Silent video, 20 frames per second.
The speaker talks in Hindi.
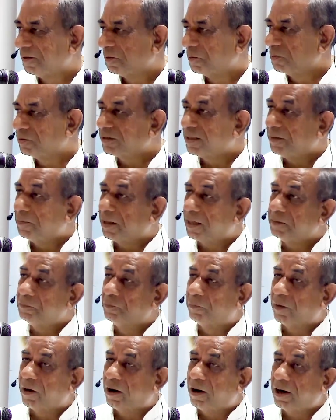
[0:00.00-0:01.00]
उसके बाद
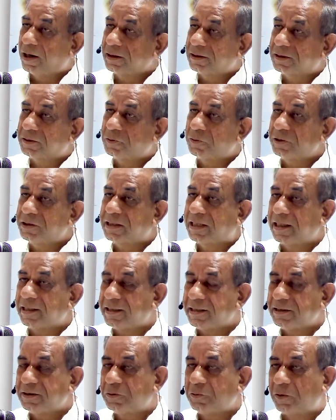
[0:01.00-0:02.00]
बहुत कुछ
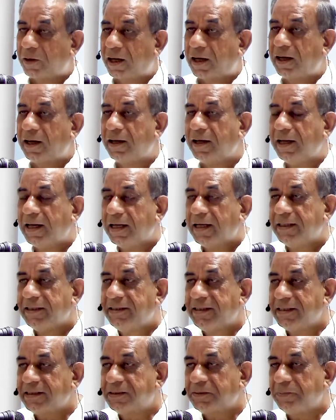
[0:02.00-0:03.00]
घटित हुआ
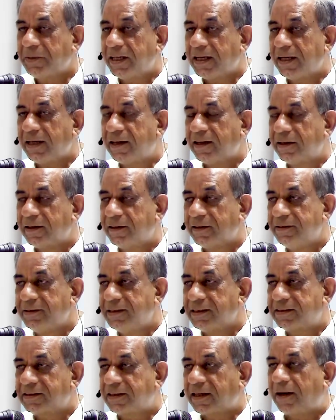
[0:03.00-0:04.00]
जिसमें
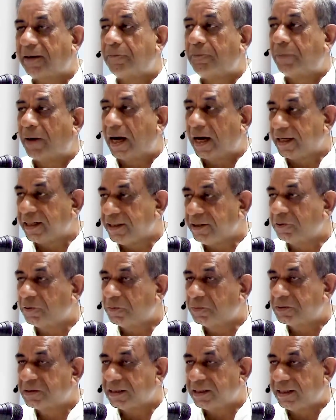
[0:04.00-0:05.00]
जिसका बाहरी रूप
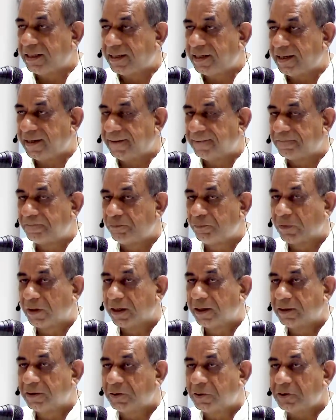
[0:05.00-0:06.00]
से देखें
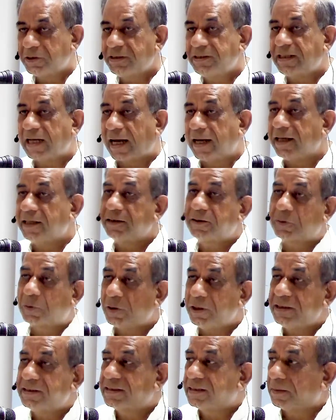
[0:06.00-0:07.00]
तो शायद
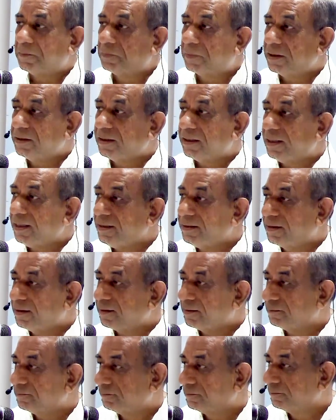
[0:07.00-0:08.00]
कोई संबंध नहीं
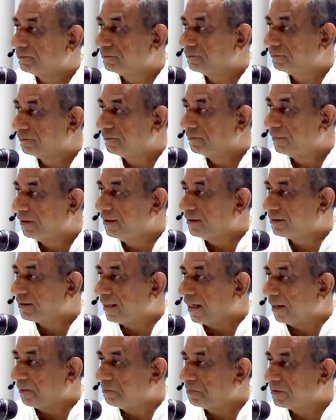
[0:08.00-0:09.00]
था इस
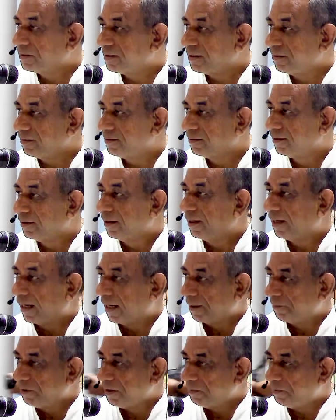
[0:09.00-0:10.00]
कैंप से
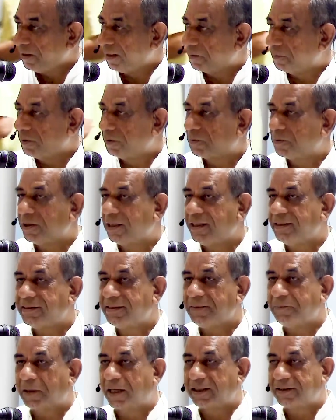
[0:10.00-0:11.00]
अभी भी हम लोगों ने इसी
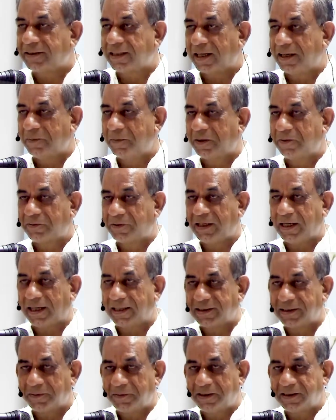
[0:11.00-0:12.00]
बात का अनुभव किया
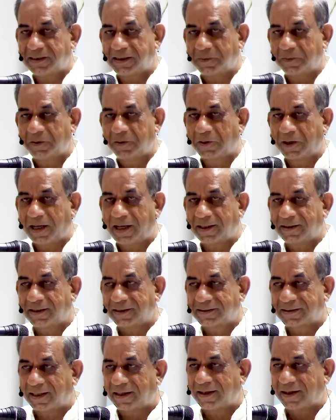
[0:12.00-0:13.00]
जब ये सब हो रहा था
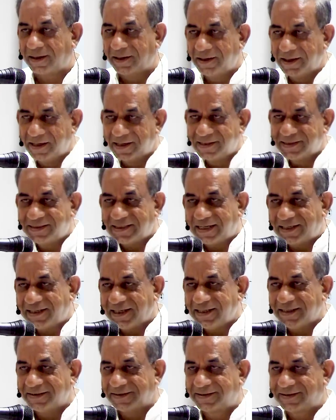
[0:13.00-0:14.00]
सारा
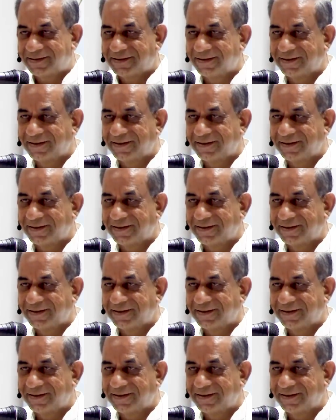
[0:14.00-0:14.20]
सेटिंग्स